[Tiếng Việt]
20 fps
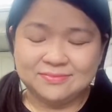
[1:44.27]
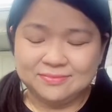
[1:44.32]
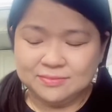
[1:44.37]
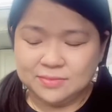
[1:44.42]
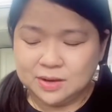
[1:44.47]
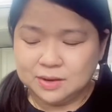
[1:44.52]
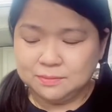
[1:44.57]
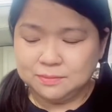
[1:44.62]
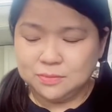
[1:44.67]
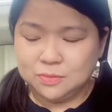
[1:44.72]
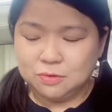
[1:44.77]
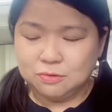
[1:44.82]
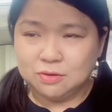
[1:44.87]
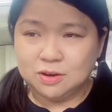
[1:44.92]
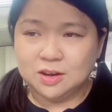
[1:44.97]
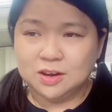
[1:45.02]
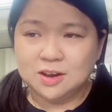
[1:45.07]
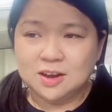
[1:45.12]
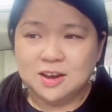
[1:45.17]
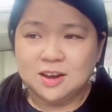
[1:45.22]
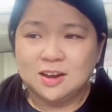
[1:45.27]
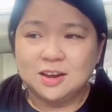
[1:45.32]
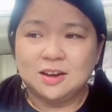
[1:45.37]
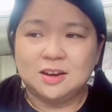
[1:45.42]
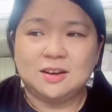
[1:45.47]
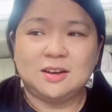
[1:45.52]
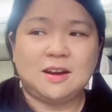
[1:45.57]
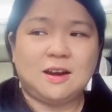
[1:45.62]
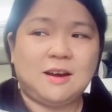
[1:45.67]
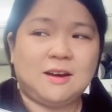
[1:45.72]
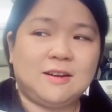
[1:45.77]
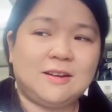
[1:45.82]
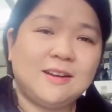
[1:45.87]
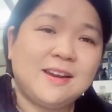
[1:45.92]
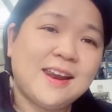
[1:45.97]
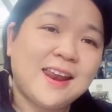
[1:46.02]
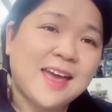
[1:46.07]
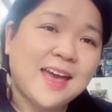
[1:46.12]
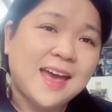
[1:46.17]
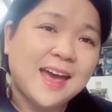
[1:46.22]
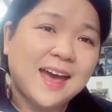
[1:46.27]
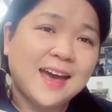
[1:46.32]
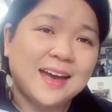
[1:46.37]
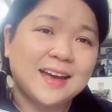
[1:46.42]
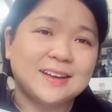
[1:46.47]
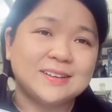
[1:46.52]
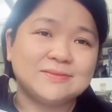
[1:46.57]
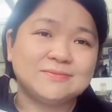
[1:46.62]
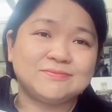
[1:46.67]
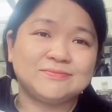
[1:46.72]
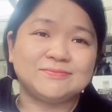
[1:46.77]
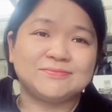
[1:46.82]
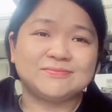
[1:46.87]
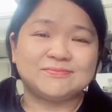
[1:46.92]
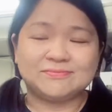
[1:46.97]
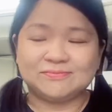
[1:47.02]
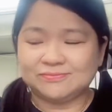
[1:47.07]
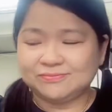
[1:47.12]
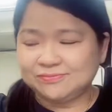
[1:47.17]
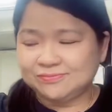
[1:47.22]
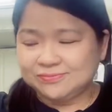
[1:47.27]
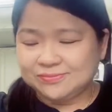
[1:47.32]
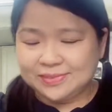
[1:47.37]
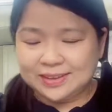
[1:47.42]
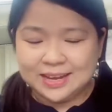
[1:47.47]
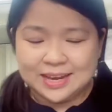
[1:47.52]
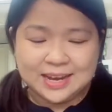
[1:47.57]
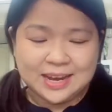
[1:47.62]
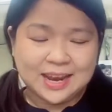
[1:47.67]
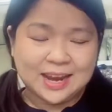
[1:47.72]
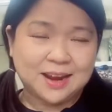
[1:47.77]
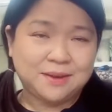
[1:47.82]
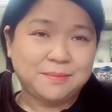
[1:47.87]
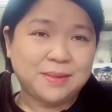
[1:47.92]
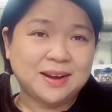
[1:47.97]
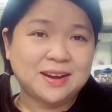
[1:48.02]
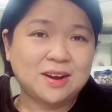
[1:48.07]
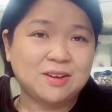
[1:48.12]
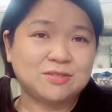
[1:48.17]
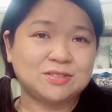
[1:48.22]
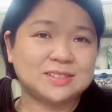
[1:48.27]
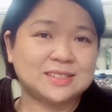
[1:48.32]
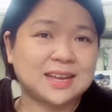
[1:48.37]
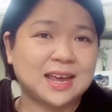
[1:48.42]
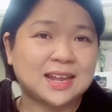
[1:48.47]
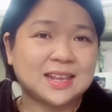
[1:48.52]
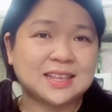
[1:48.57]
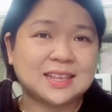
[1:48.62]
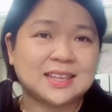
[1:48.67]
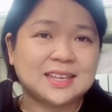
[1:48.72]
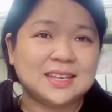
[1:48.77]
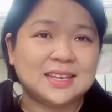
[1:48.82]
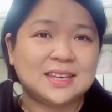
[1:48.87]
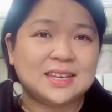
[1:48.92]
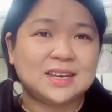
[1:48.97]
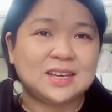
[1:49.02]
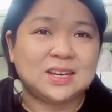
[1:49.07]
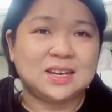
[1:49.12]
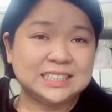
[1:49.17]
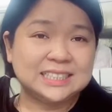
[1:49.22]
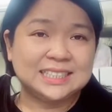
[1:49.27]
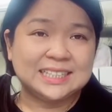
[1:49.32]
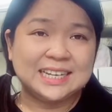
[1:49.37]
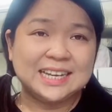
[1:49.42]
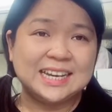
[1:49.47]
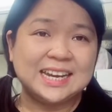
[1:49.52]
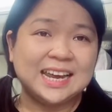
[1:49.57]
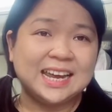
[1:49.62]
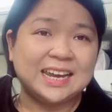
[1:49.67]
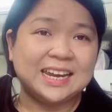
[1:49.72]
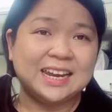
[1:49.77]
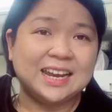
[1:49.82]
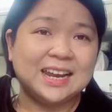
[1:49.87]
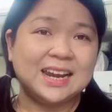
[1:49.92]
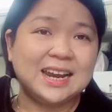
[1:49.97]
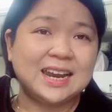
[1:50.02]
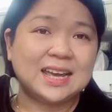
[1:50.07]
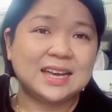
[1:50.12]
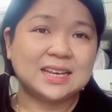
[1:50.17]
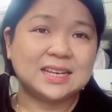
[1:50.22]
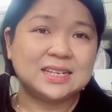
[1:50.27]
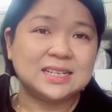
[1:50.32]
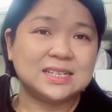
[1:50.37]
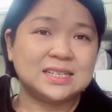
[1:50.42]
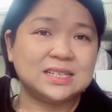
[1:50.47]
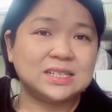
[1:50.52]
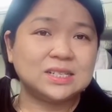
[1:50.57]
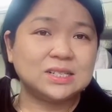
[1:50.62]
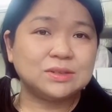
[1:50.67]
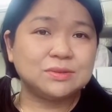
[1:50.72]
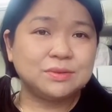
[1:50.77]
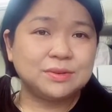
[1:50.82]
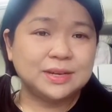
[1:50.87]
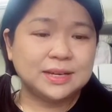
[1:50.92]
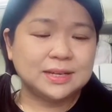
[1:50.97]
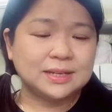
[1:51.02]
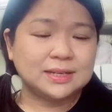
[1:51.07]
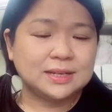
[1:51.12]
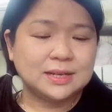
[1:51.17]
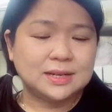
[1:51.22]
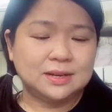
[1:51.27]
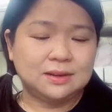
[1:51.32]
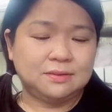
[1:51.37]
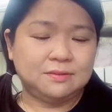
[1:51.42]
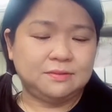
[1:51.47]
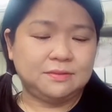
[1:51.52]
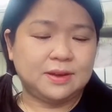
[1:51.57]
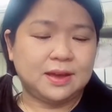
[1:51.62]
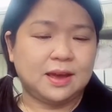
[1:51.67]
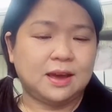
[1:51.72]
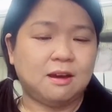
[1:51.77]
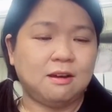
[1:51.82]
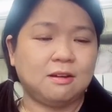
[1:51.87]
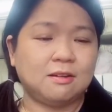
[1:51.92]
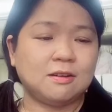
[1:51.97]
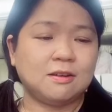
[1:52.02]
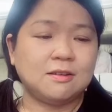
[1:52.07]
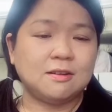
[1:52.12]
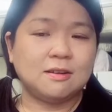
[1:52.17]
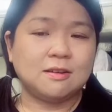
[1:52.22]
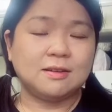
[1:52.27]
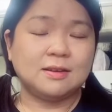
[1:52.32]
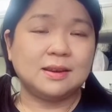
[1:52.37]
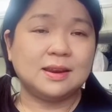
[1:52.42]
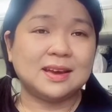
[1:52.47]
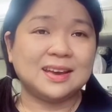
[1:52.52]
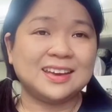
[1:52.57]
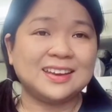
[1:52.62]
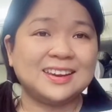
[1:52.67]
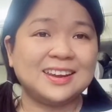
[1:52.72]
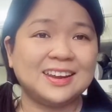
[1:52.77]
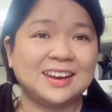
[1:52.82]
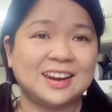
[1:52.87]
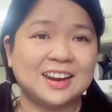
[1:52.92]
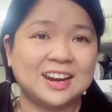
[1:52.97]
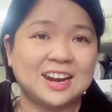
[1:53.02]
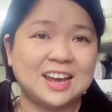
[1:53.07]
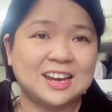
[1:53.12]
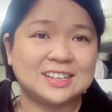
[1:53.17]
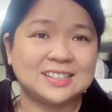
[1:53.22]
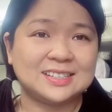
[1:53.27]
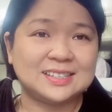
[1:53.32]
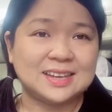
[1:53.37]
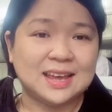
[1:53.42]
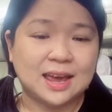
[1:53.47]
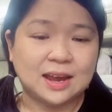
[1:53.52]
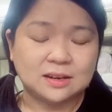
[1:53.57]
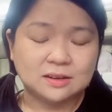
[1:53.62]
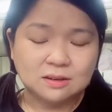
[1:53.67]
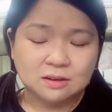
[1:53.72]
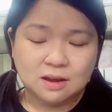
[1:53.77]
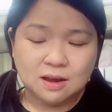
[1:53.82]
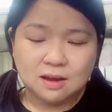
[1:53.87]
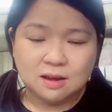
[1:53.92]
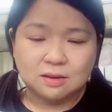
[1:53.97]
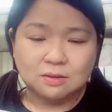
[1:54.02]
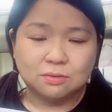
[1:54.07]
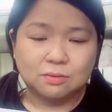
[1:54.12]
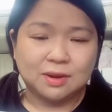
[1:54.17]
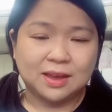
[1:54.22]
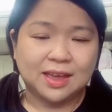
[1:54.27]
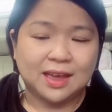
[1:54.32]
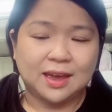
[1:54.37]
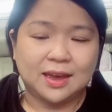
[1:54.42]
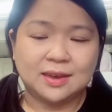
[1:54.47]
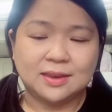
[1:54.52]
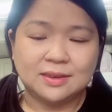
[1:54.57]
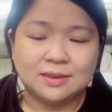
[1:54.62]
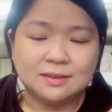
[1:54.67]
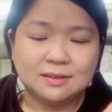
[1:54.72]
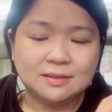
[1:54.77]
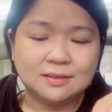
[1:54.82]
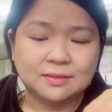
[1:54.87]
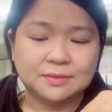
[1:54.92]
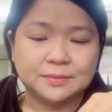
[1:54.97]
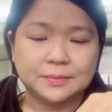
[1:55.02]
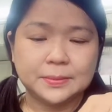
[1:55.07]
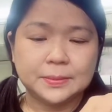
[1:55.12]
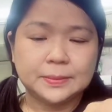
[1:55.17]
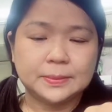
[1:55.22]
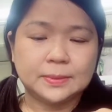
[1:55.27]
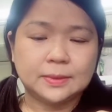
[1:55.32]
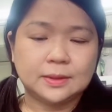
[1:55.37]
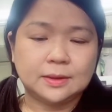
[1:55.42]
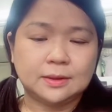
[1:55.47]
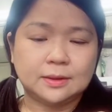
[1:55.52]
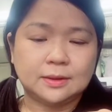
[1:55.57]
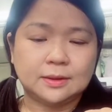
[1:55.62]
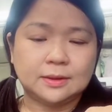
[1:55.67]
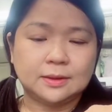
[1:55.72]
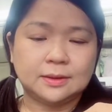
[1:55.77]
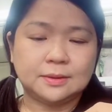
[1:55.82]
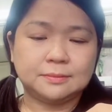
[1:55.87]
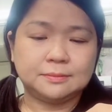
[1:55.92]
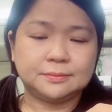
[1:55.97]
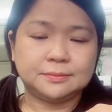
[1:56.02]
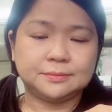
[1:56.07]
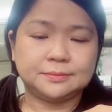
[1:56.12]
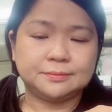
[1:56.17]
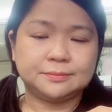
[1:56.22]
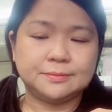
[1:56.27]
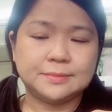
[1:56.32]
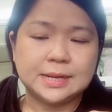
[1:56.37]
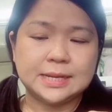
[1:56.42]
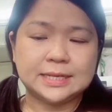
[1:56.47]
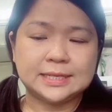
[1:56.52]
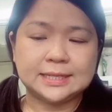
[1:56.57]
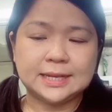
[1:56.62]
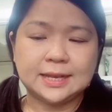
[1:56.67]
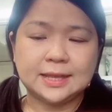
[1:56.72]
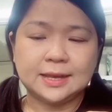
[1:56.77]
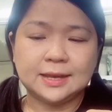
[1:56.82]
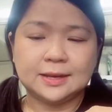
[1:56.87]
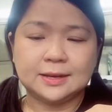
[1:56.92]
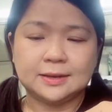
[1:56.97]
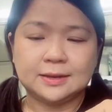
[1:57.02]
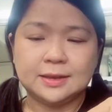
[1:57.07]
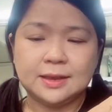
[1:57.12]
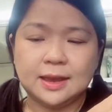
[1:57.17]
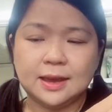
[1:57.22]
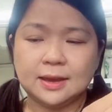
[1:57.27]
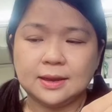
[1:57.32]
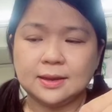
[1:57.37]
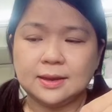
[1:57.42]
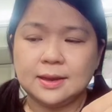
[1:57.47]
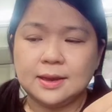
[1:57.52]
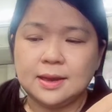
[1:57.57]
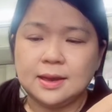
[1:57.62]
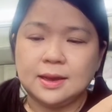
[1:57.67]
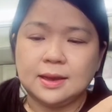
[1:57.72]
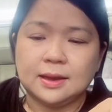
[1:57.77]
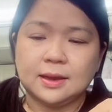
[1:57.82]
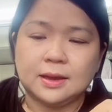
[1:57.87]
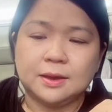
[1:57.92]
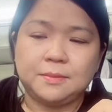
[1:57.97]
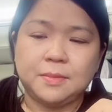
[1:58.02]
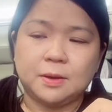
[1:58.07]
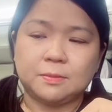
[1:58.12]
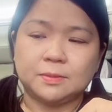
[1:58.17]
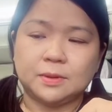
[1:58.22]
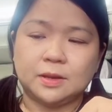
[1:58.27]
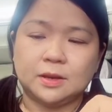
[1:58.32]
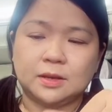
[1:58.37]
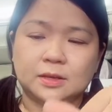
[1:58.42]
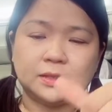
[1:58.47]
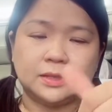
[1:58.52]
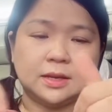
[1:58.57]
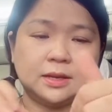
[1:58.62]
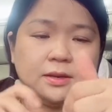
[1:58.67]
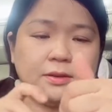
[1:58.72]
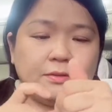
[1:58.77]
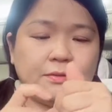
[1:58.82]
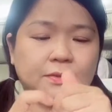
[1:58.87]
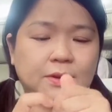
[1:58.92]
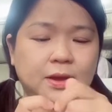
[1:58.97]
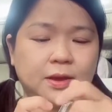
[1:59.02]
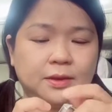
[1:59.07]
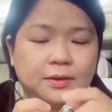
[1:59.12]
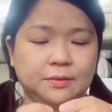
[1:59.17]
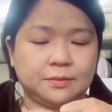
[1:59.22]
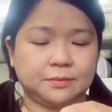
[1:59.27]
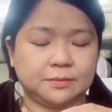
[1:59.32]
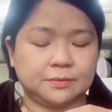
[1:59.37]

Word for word: mình mua đó là cái này là bánh đậu xanh cái này đó là hương nguyên và họ có nói là cái này là đặc sản ở ngoài hải dương à, mình sẽ thử nha cái bọc thì nó sẽ như vậy